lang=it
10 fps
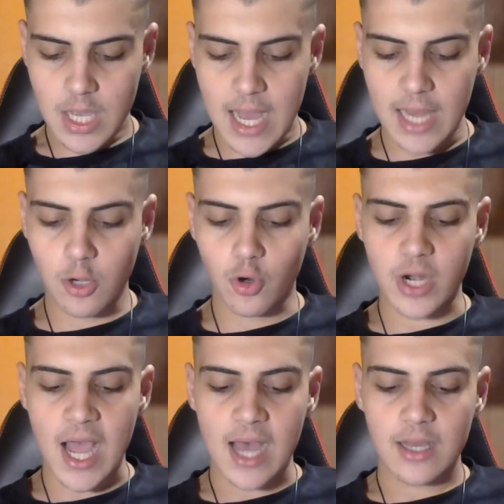
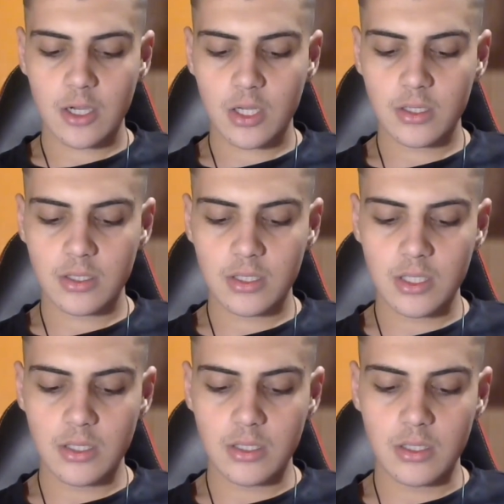Allora,
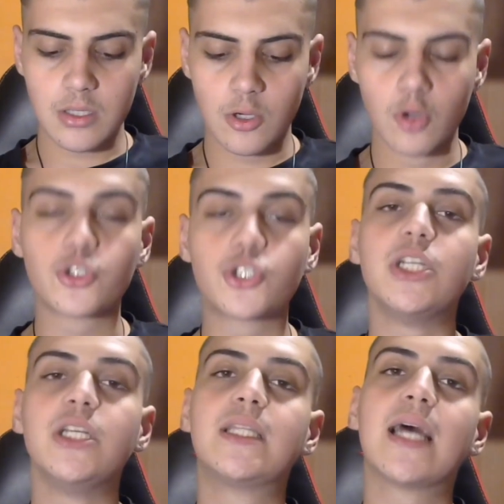lo
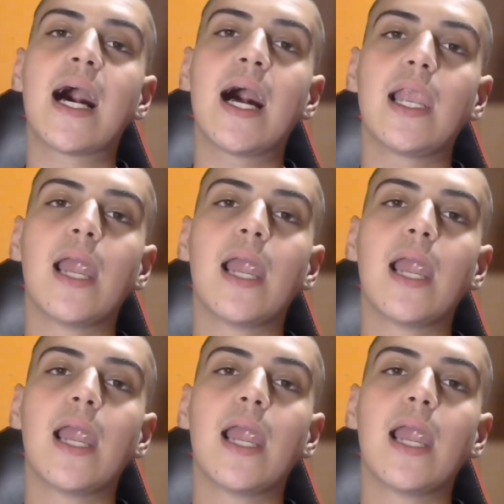cita